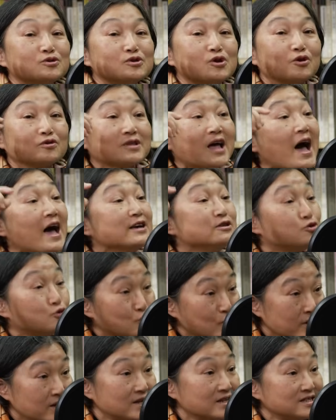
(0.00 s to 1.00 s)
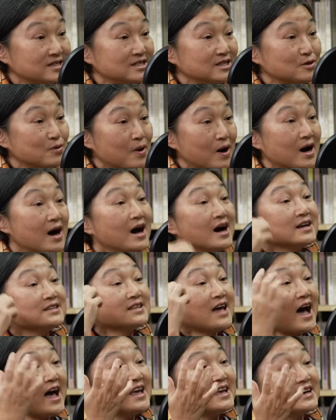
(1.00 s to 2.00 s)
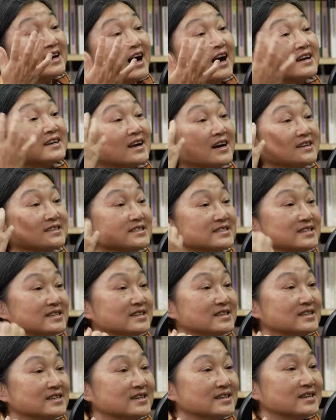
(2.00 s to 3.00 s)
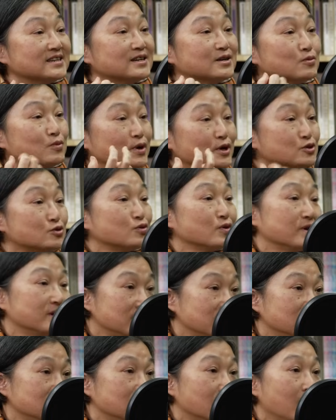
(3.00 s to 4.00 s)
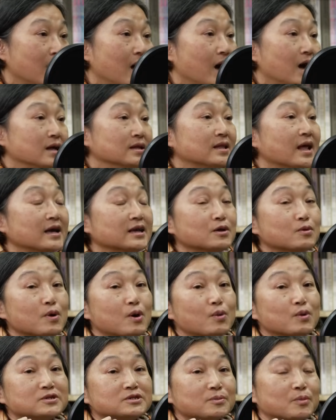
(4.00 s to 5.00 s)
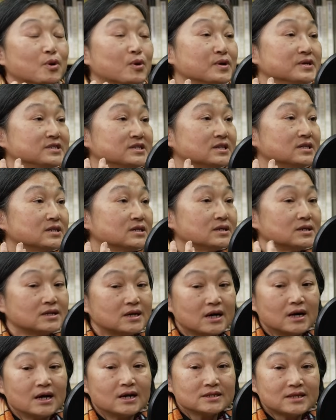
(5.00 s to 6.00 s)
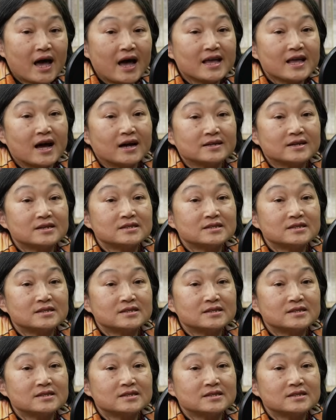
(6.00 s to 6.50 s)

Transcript: 就有太水的计划，太阳能结合为水利。那因为为什么会结合太阳